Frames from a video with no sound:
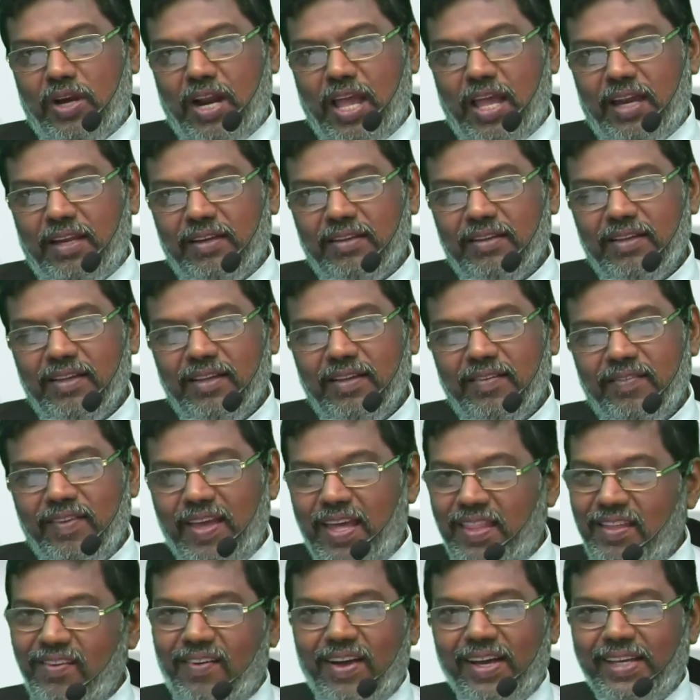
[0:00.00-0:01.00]
சொல்றார்
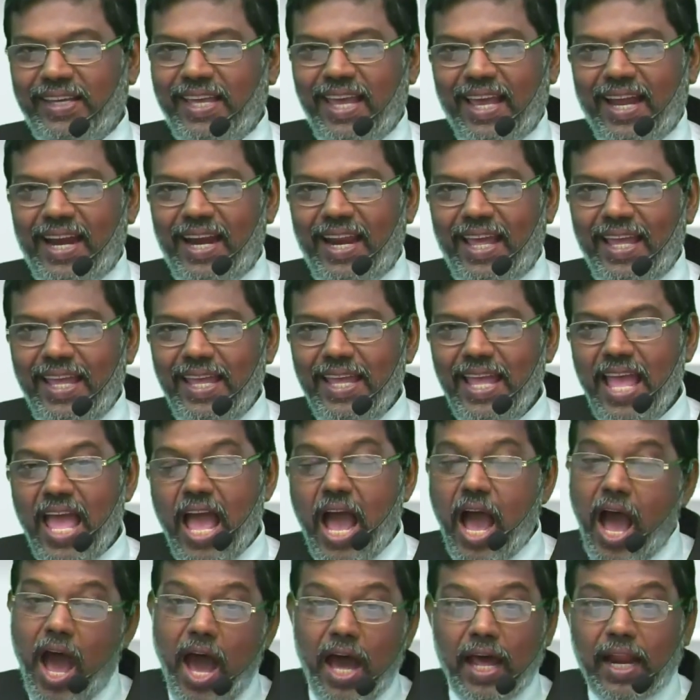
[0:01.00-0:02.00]
வேத வாக்கியங்களை
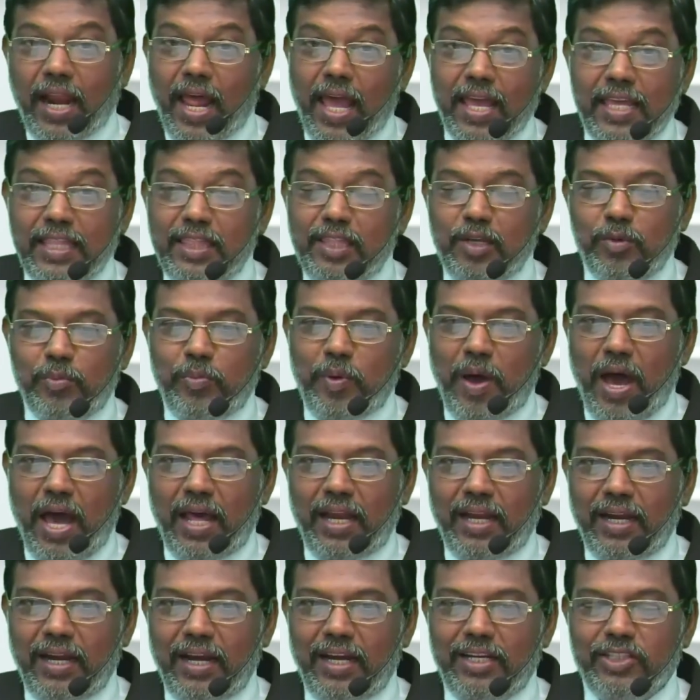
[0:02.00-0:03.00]
ஆராய்ந்து
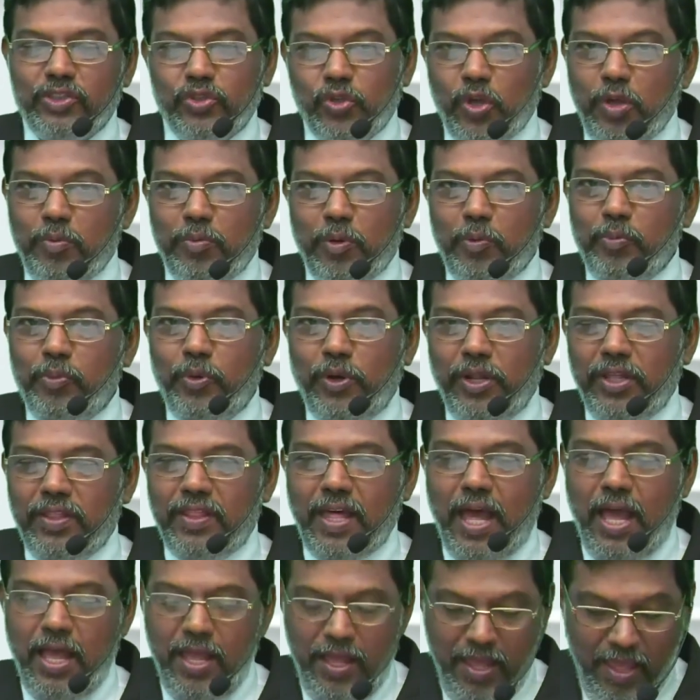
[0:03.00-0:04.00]
பாருங்கள் ஸோ இப்போ
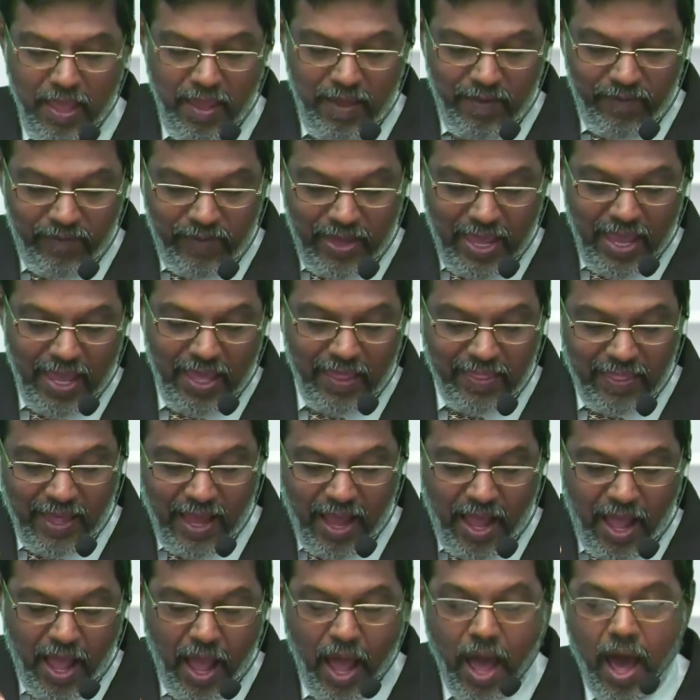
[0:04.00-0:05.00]
புரியுதா வேத
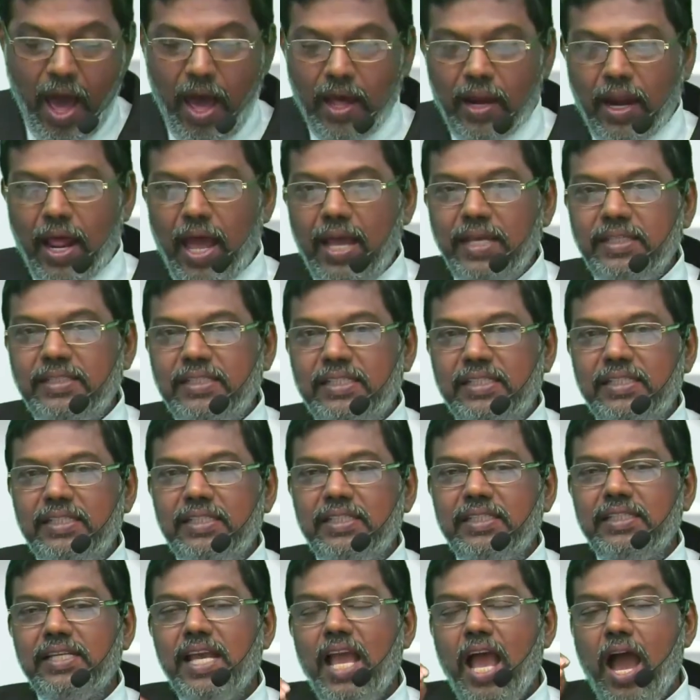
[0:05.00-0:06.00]
ஆராய்ச்சி
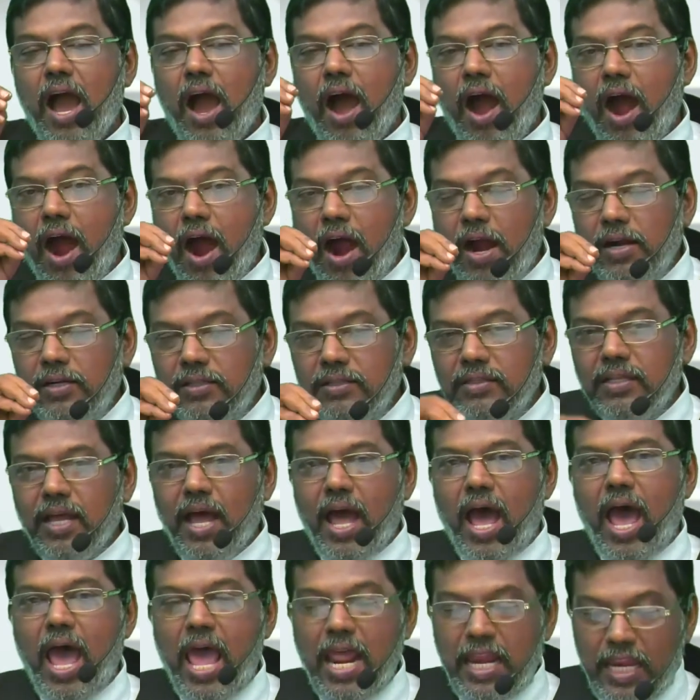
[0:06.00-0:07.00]
ஆழ்ந்த
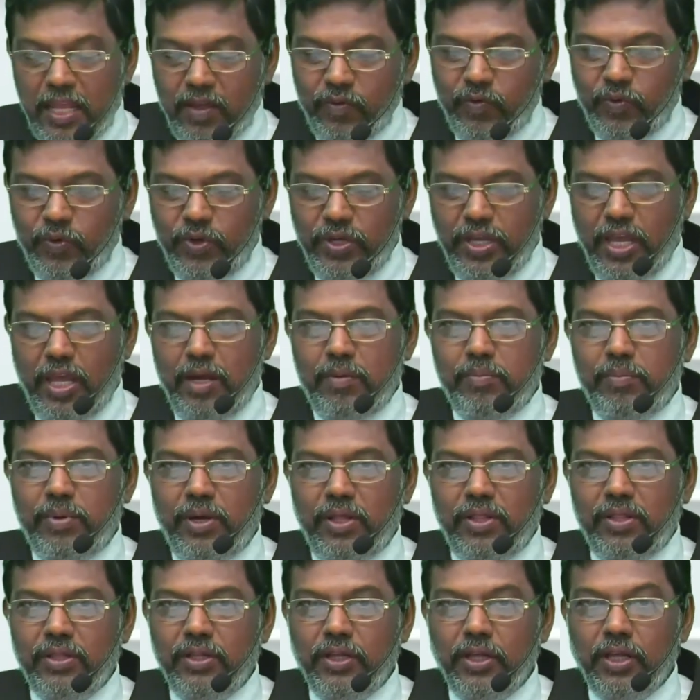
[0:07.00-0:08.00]
அறிவு
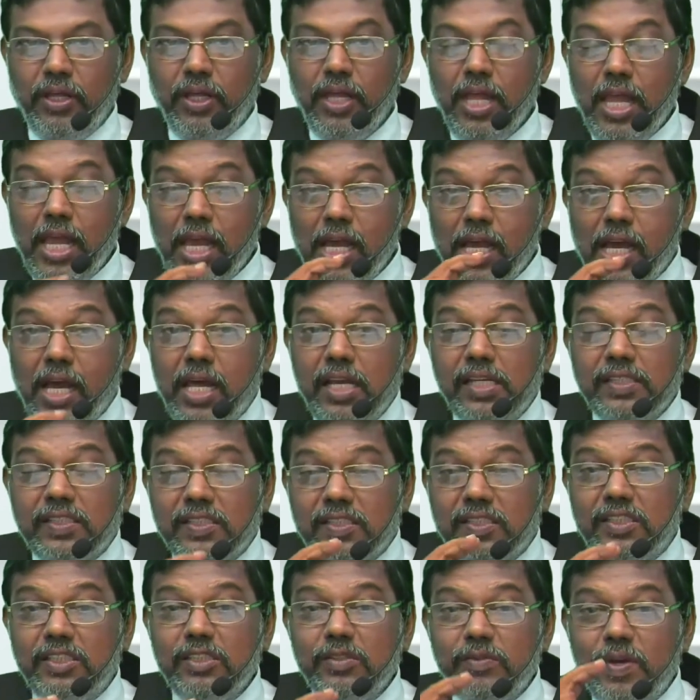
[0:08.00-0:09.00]
என்பது
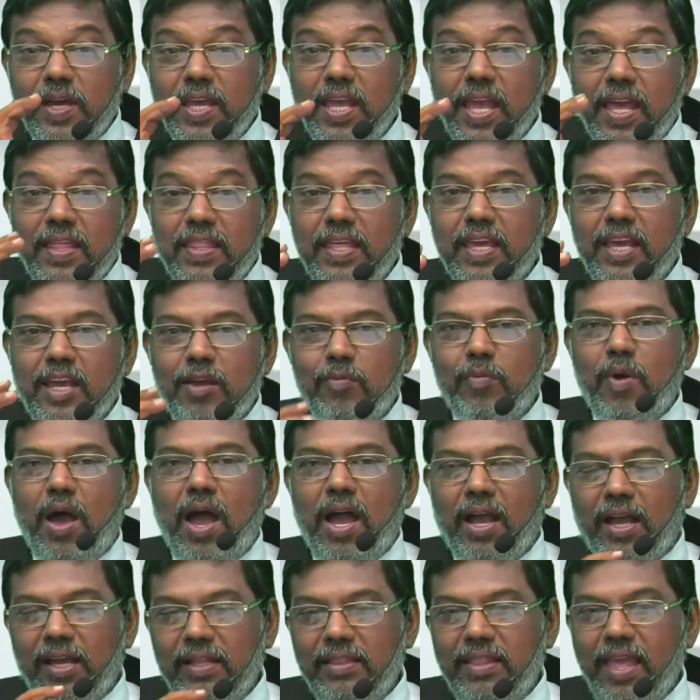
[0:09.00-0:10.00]
கிறிஸ்துவை
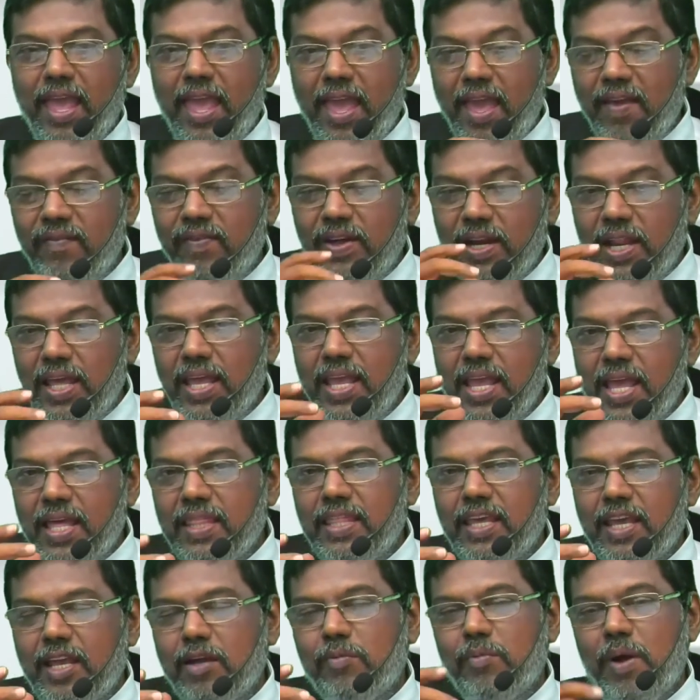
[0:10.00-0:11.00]
அதிகமாக தேவனை
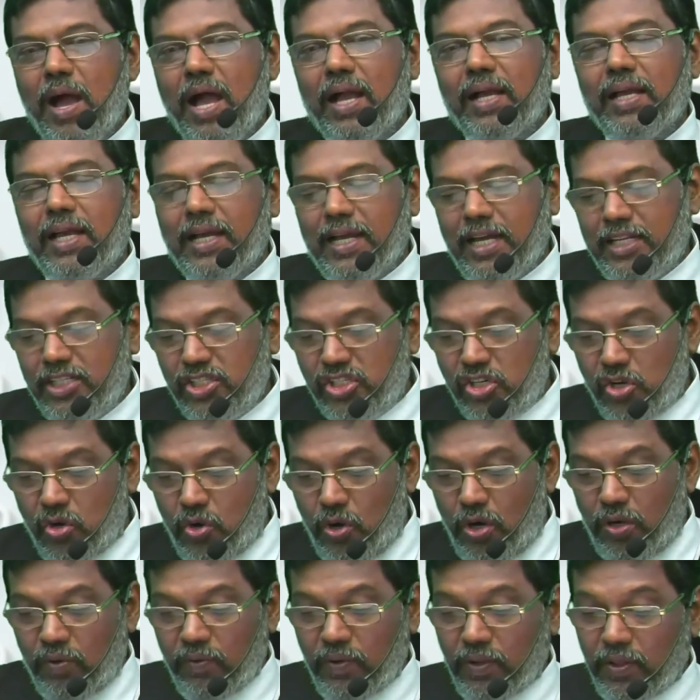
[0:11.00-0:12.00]
அதிகமாக
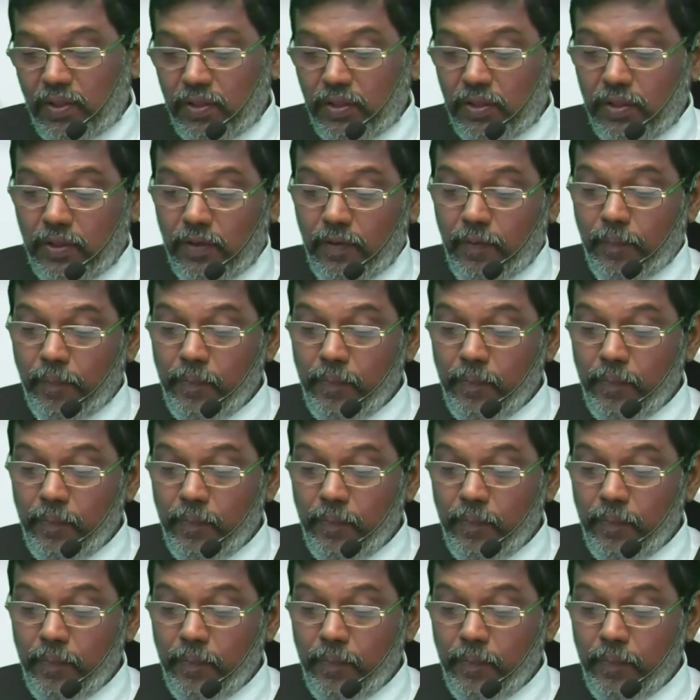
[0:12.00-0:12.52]
கற்றுக்கொள்வது